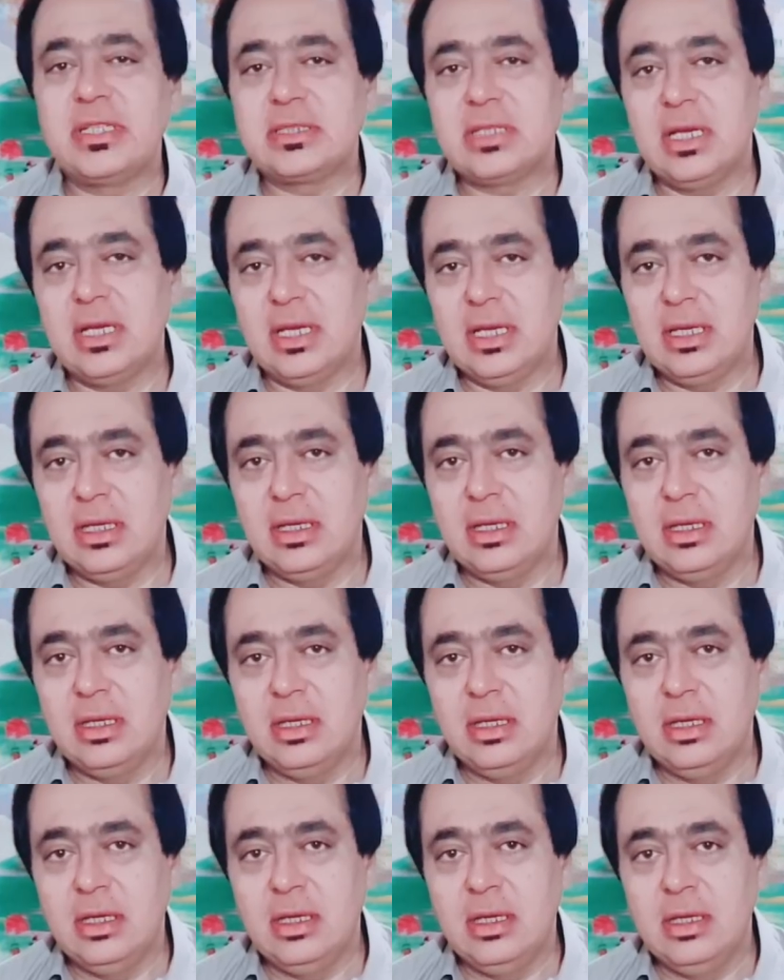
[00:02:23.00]
वैसा है
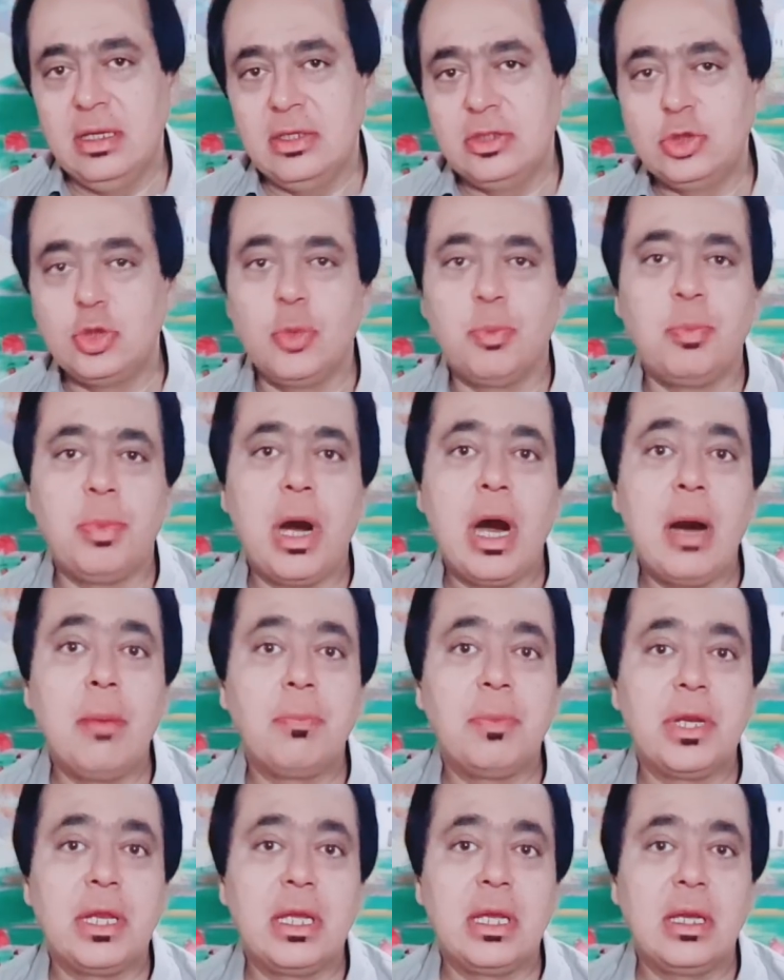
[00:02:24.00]
जो
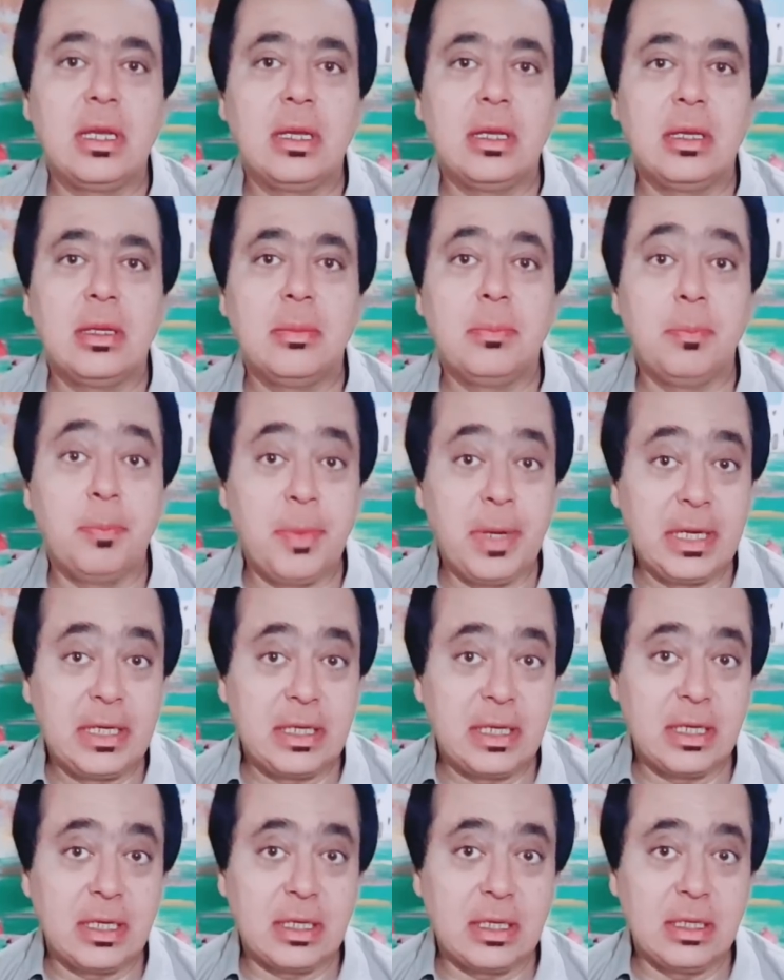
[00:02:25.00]
बाप ने
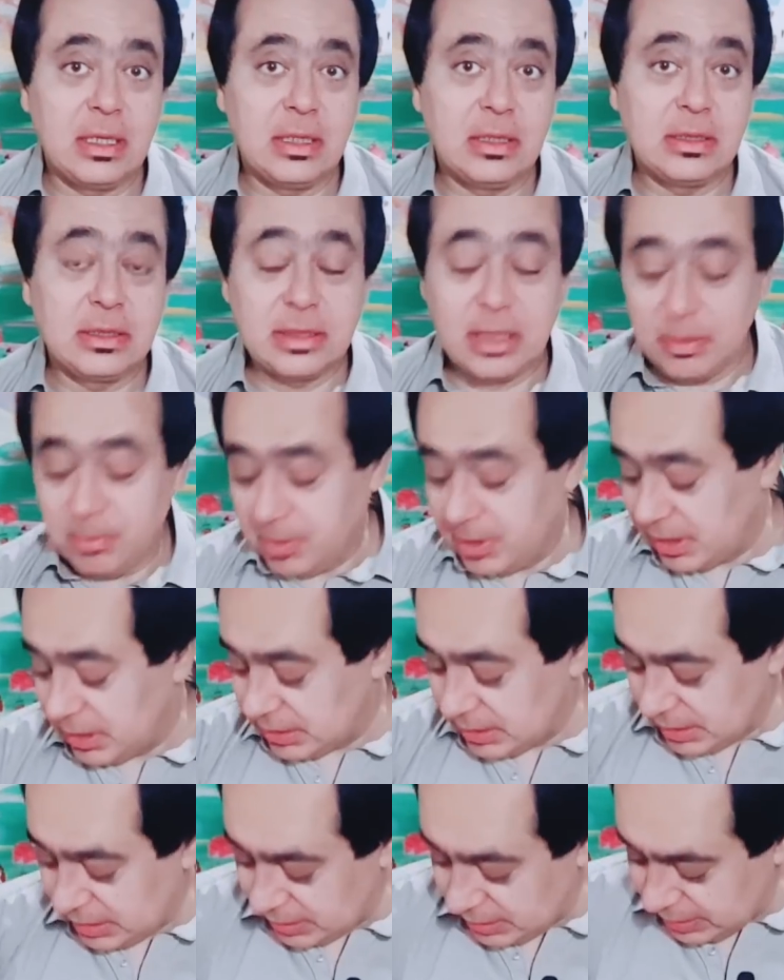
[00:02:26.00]
बेटे की
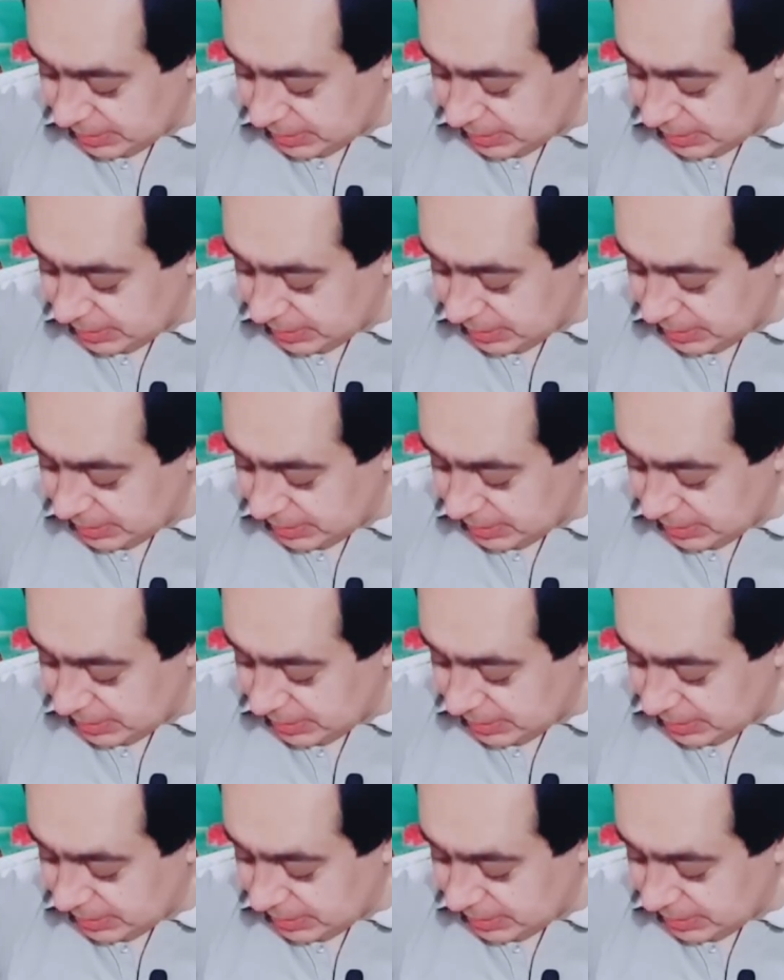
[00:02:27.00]
तरबियत की